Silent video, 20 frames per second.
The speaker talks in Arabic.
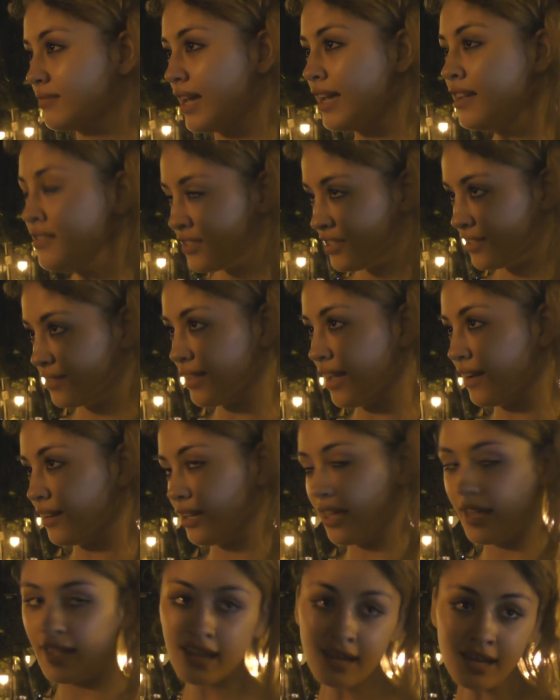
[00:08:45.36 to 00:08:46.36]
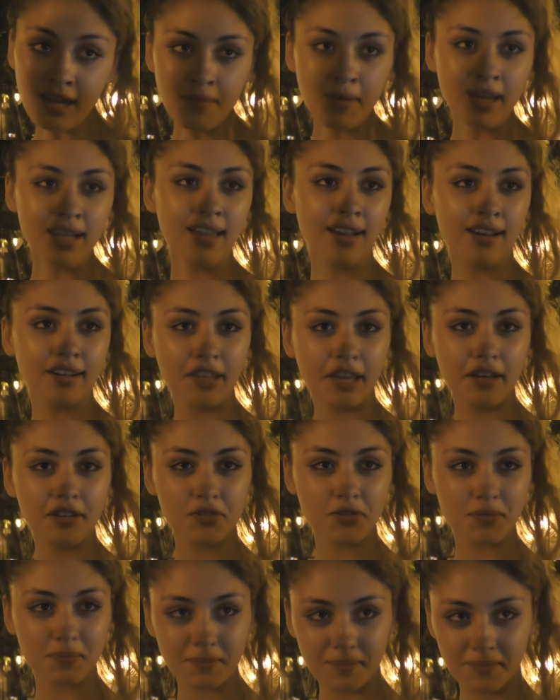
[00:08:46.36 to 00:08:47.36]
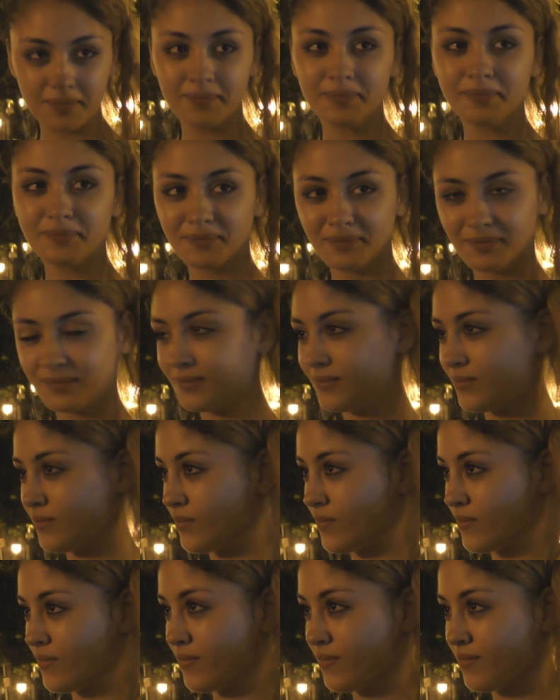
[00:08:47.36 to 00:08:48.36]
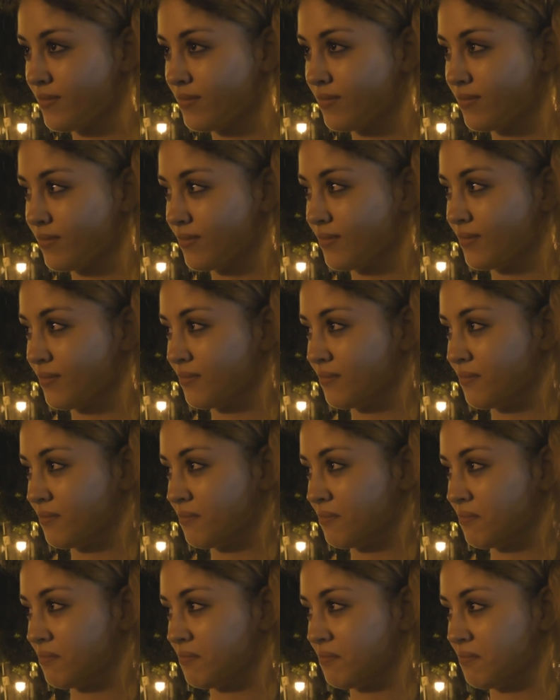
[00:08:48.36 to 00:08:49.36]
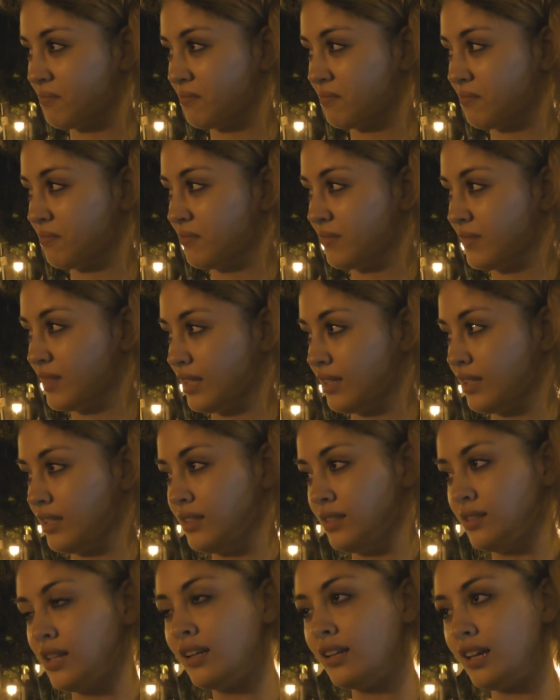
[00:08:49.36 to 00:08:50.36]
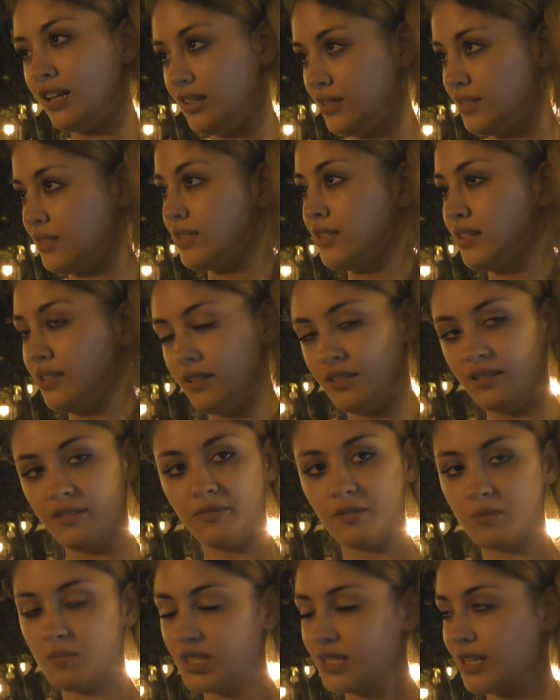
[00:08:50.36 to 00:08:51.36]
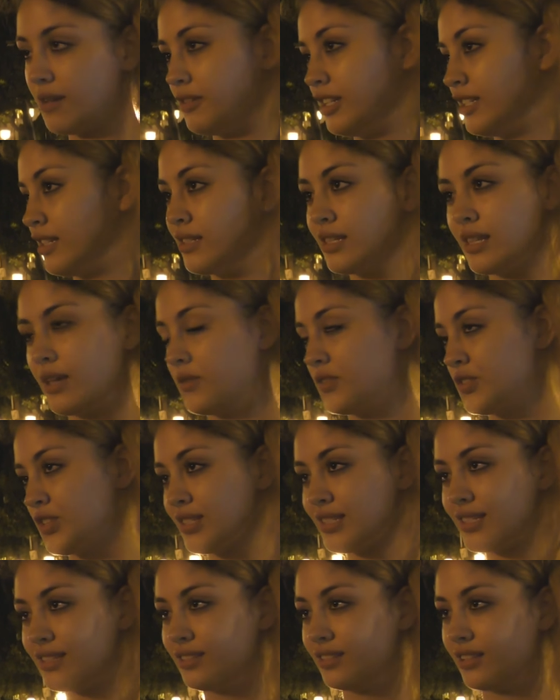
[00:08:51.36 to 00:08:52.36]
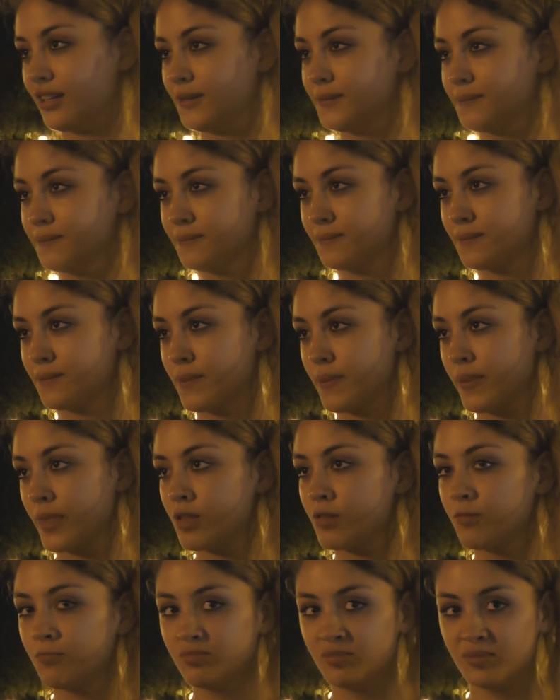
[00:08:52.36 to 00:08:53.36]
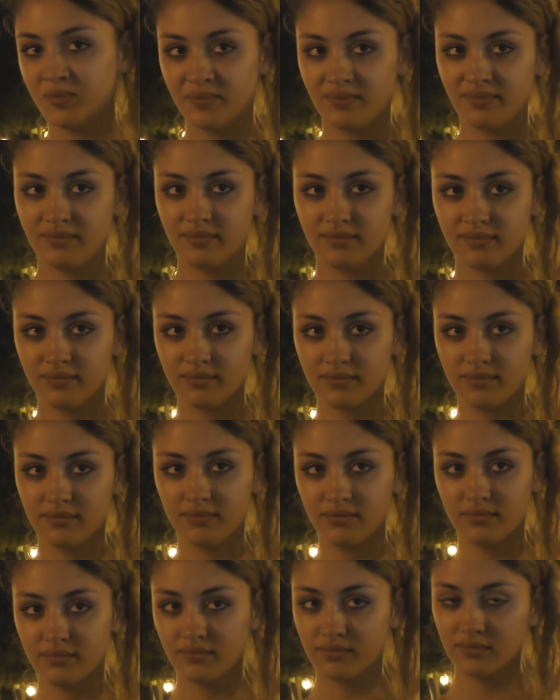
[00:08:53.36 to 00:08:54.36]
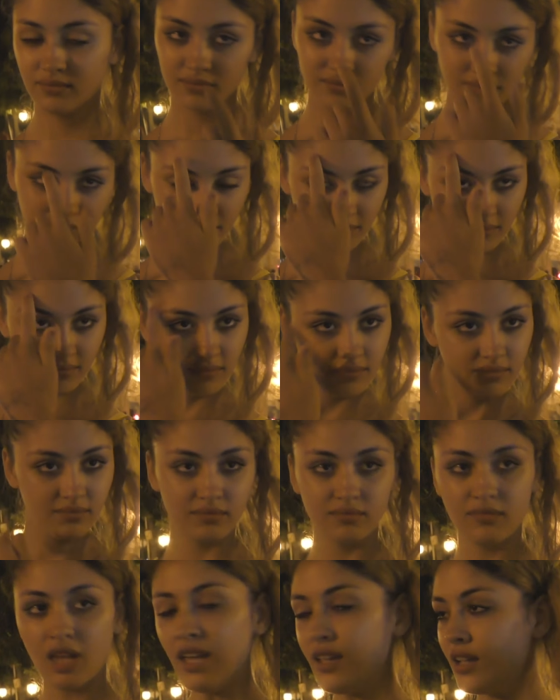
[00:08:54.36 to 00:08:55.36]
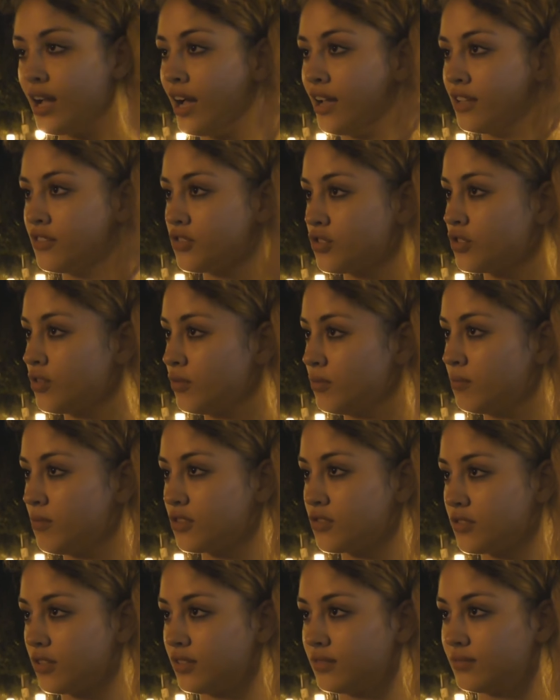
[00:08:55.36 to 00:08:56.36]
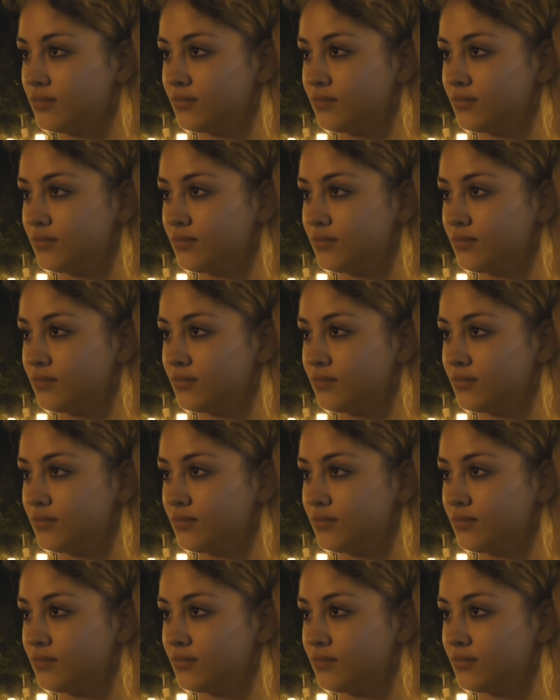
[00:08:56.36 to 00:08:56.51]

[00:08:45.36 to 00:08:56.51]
انت تقرا انا ما نقراش انت تحب تتزوج صغيره كي نلقى الانسان اللي في مستوى نتزوج صغيره يعني مع الزواج انت في السن هذا اي عادي شنو المشكل